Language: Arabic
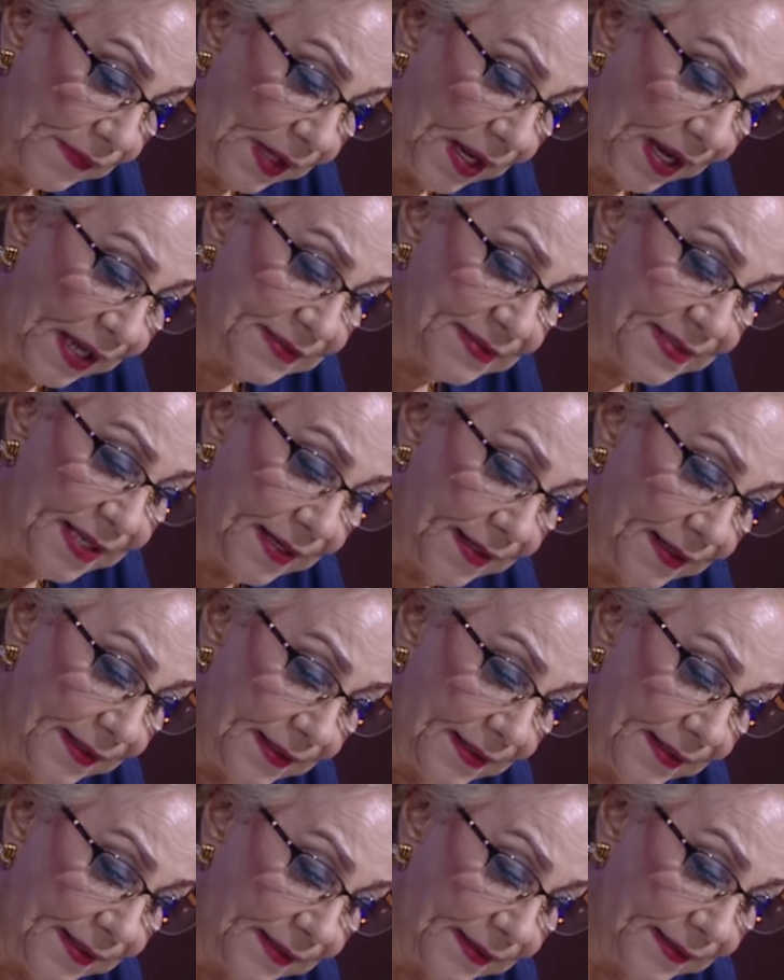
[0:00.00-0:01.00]
عايزه
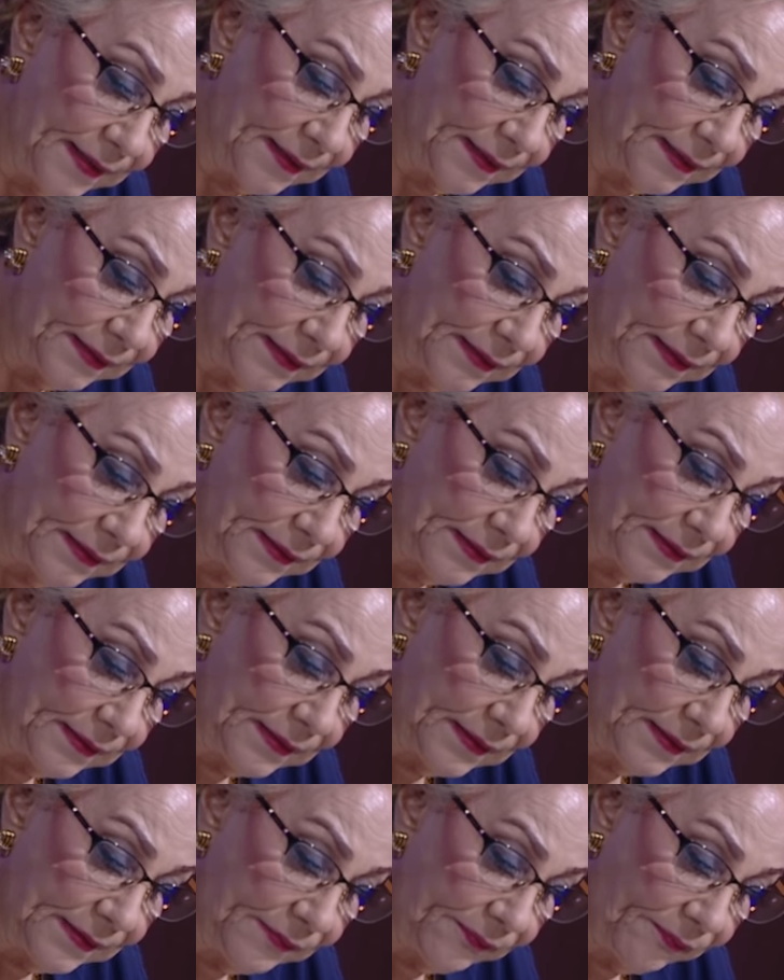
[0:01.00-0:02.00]
رنا
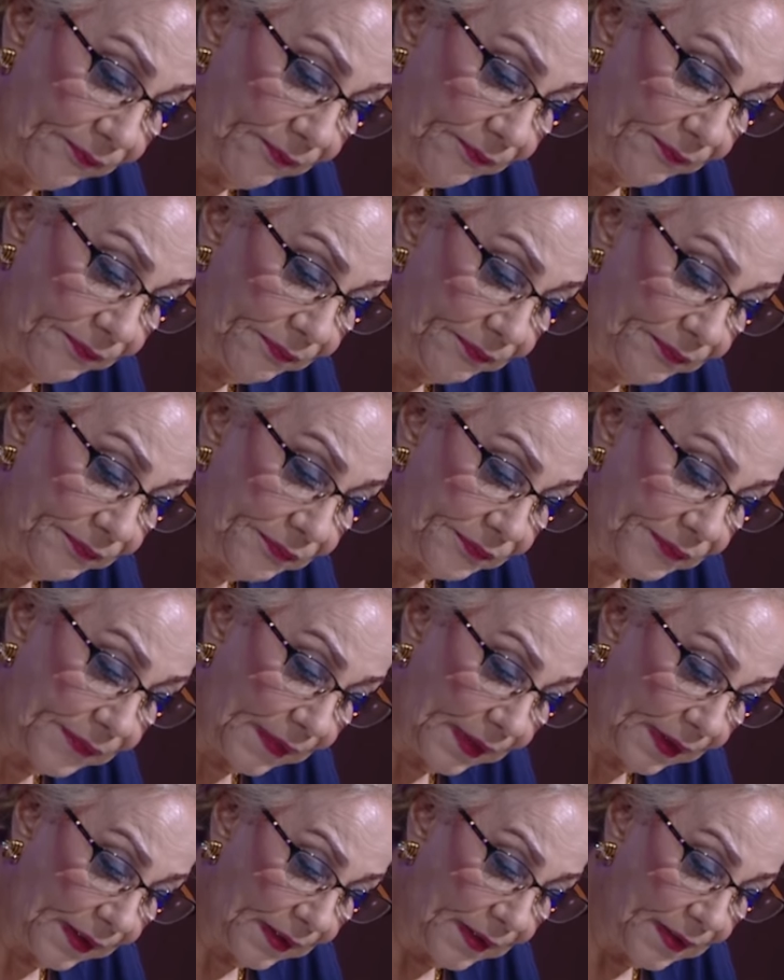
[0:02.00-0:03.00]
10 4 اسمها
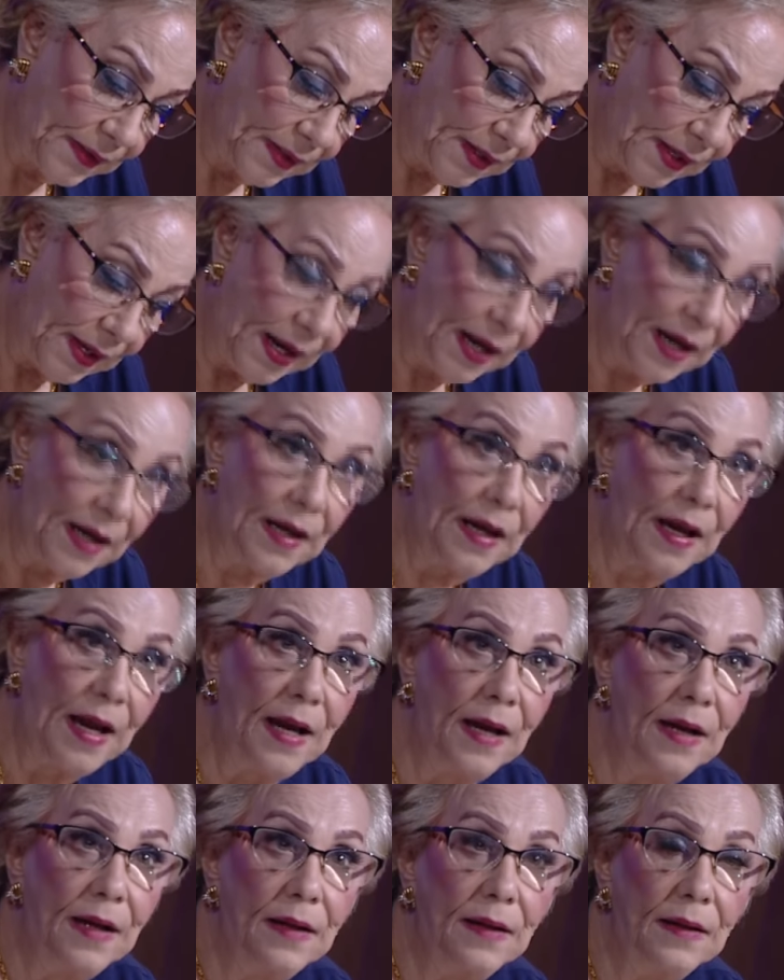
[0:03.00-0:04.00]
رنا امم اه في ارتباط